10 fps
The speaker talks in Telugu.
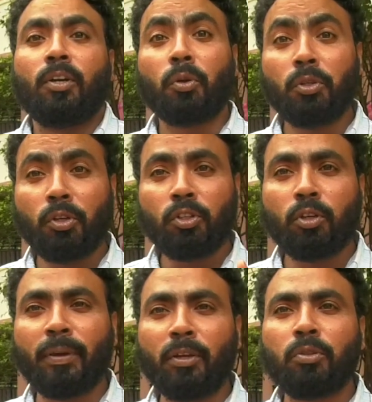రోజు రోజుకు
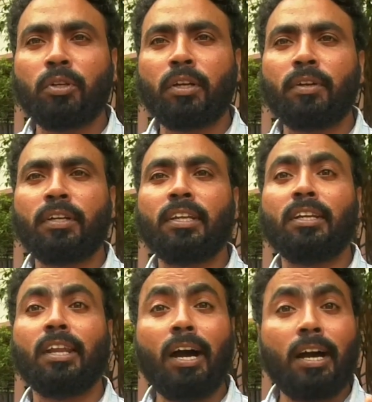పెరుగుతున్నటువంటి
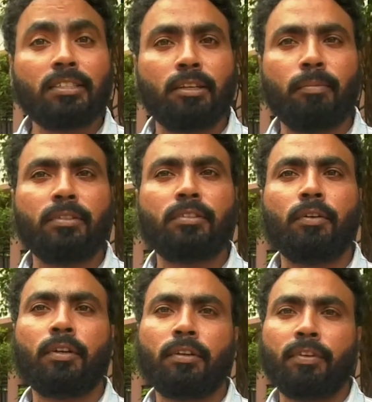లాకు
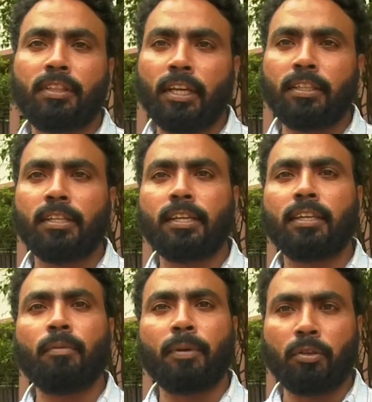సంబంధించినటువంటి విద్యార్థుల
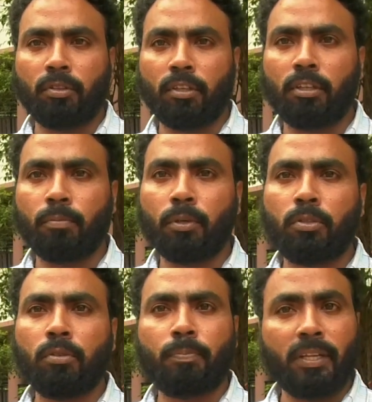సంఖ్య పెరుగుతుందని
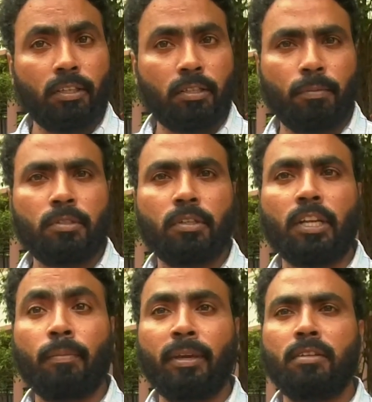చెప్పొచ్చు ప్రతి సంవత్సరం
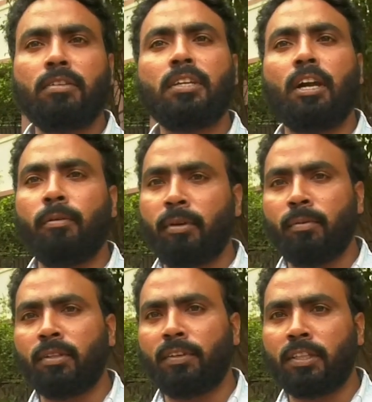నలభై నుంచి యాభై వేల
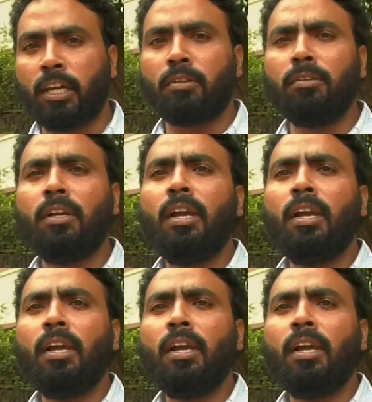మంది విద్యార్థులు